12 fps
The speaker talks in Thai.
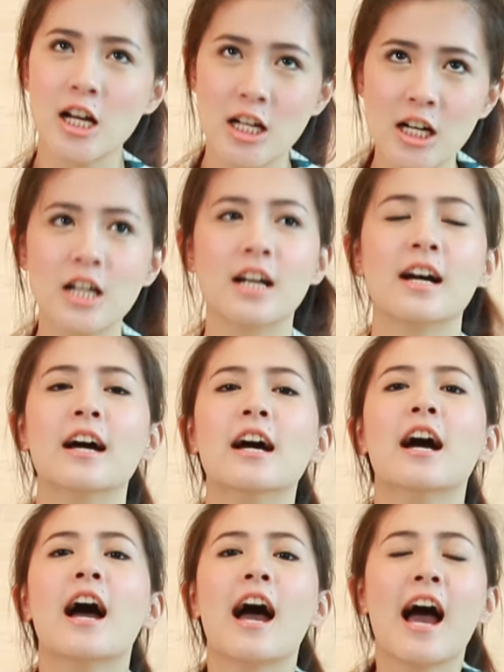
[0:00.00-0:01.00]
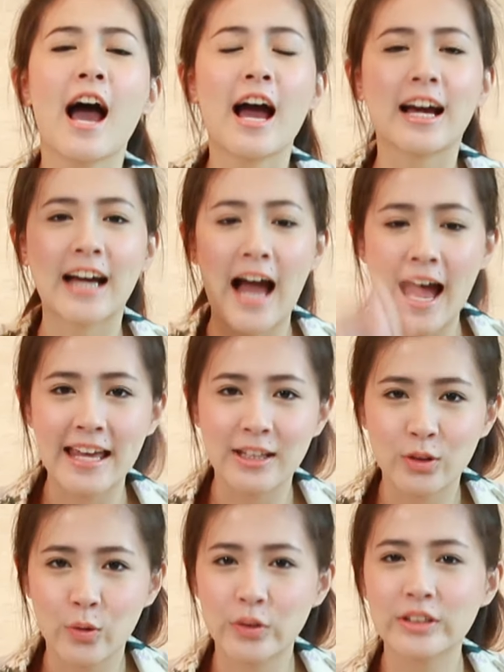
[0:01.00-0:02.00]
คือไข่
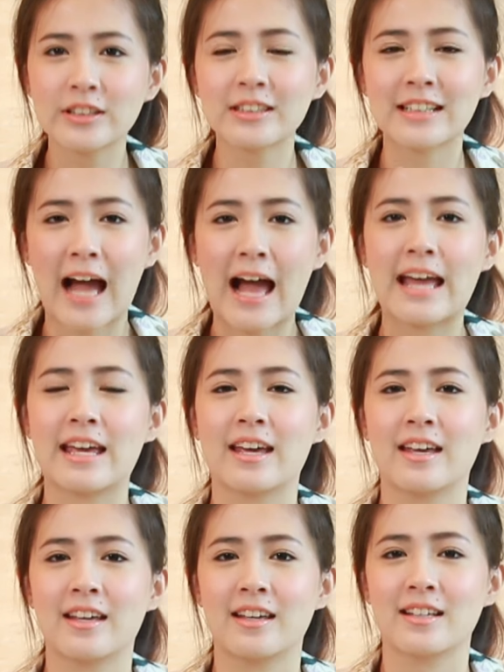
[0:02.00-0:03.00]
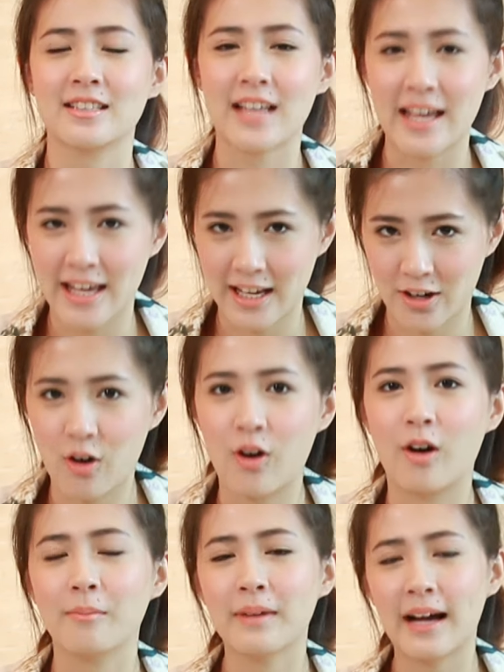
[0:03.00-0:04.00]
ตุ๋นไก่ใส่เห็ดห
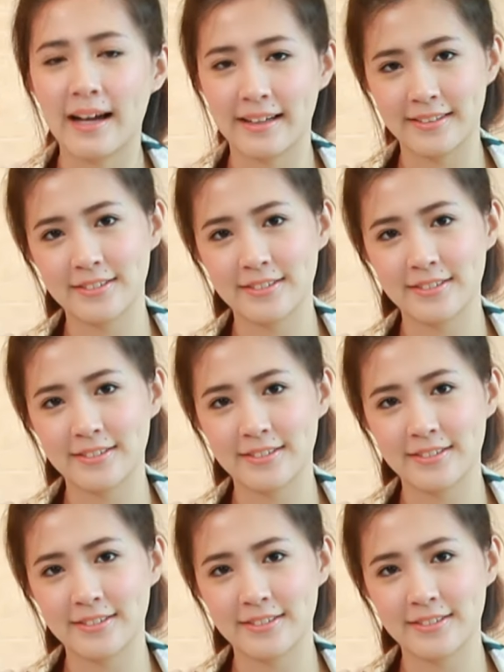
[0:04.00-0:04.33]
อมค่ะ